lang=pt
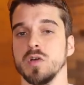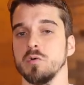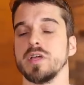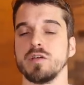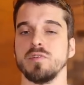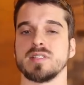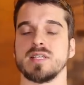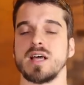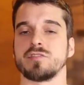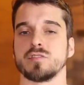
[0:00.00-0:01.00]
O que
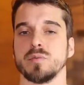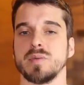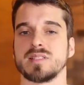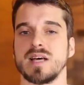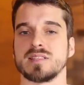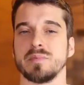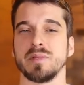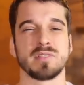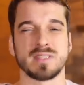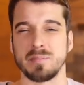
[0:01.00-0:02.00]
vocês acham sobre esse
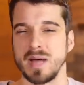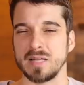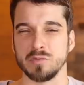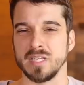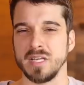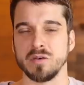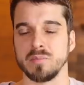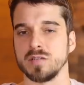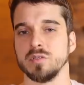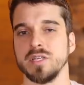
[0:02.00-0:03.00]
casamento que tá madurinho,
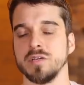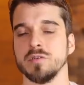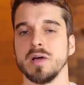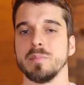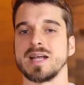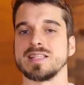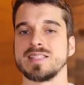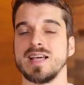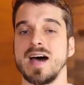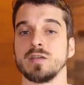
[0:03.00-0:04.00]
madurinho para
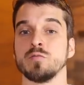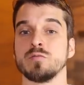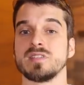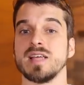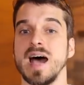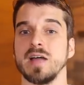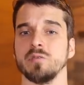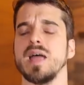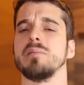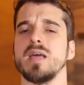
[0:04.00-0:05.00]
ser
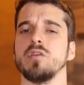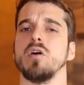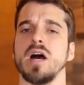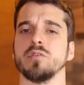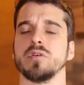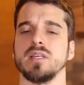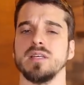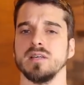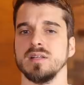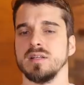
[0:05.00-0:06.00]
anunciado? É melhor do
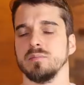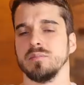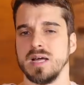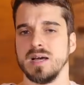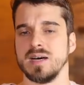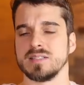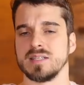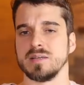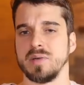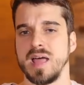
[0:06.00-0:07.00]
que é,
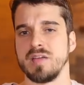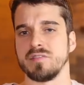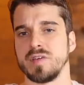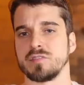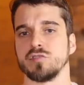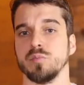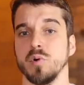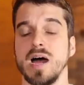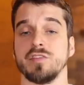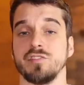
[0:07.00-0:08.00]
Hanset Kimaev versus
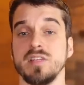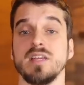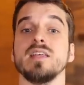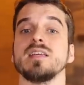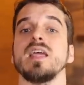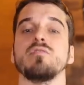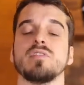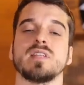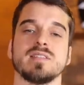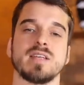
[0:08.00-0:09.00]
Borrachinha e quem
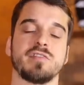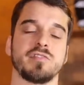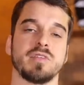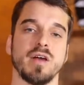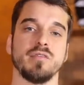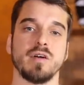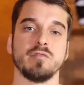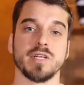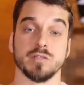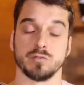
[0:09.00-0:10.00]
vocês acham que é o
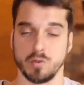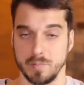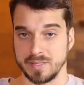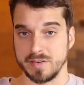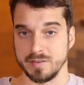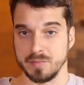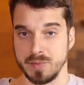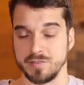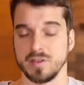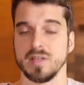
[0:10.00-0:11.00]
favorito. Comentem
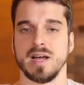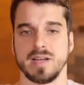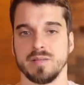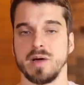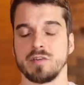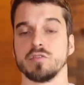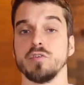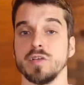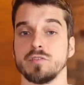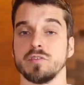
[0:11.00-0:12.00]
livremente aqui embaixo
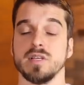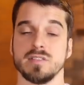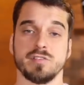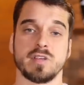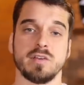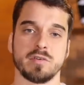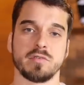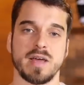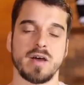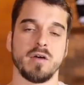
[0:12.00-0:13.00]
no vídeo, se inscrevam
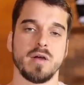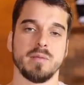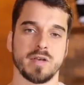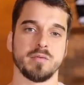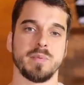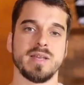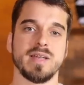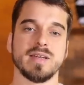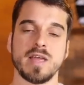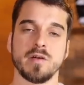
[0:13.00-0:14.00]
no canal para não
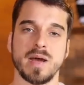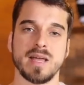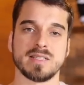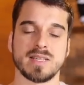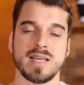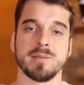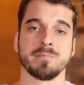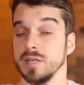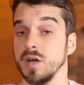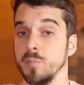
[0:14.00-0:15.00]
perder nenhuma resenha
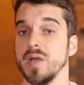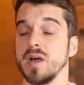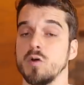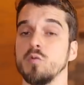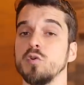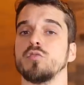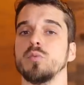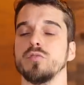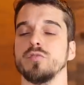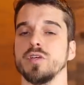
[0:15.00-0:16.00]
e não percam o
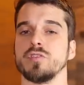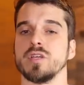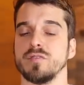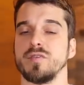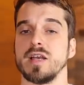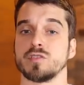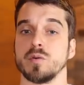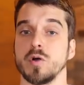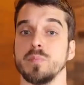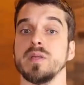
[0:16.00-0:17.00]
último vídeo em que falei
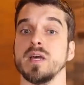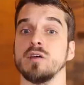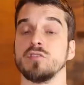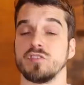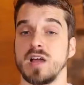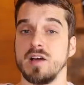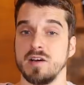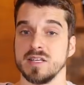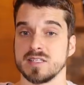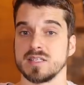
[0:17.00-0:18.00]
sobre a opinião de Israel
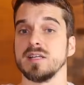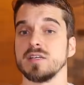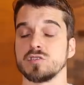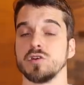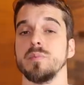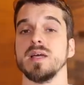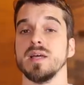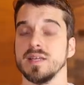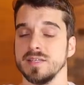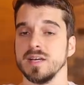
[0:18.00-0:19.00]
Adesanya sobre
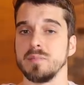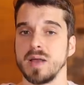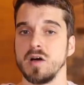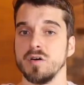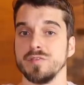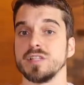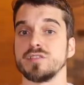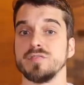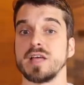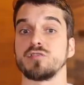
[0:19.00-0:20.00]
Jan
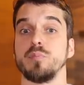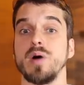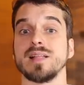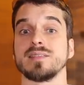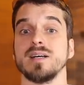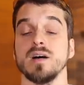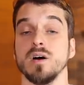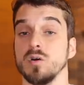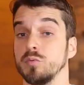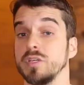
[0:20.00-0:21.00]
Blachowicz versus
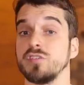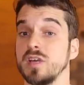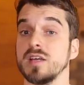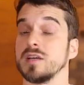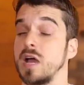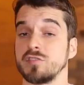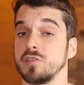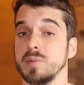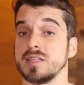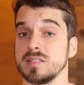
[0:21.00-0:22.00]
Poitin. O nigeriano acha
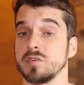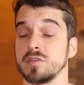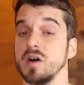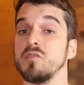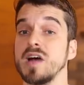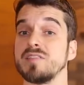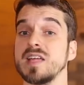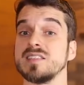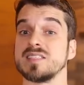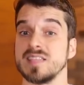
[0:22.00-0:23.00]
que o brasileiro não vai
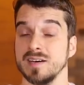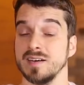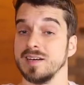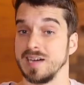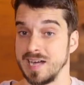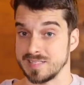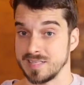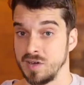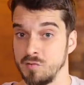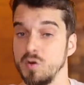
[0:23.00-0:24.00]
vencer.
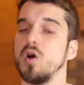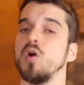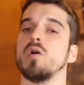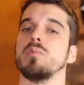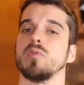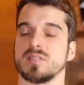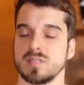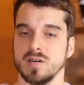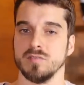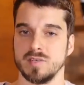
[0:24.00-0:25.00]
Razão ou
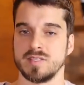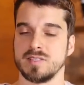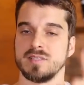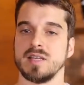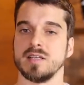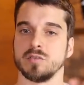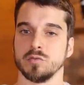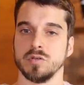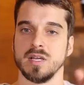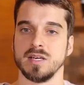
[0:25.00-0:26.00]
emoção? Vocês entendem
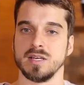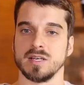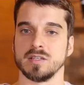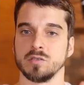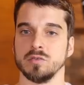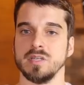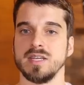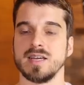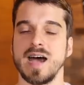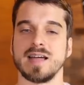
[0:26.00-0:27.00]
tudo clicando no
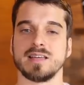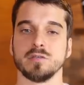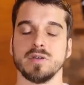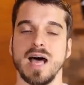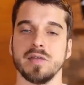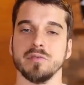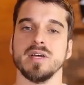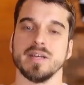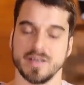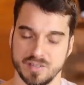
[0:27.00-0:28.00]
link aqui do lado.
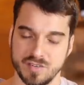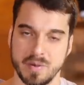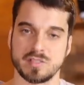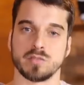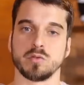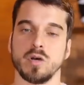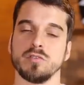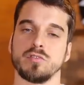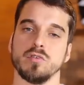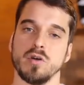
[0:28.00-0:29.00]
Grande abraço a
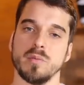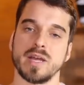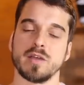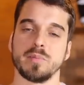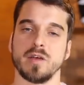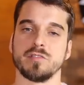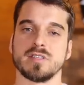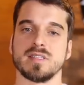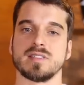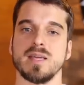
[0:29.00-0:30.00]
todos, obrigado pela
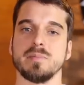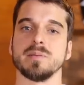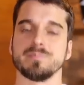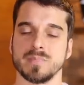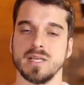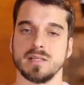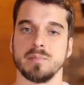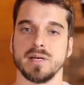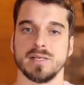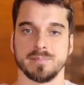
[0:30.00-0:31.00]
audiência de sempre e até
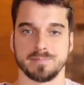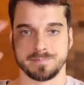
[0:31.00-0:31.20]
amanhã.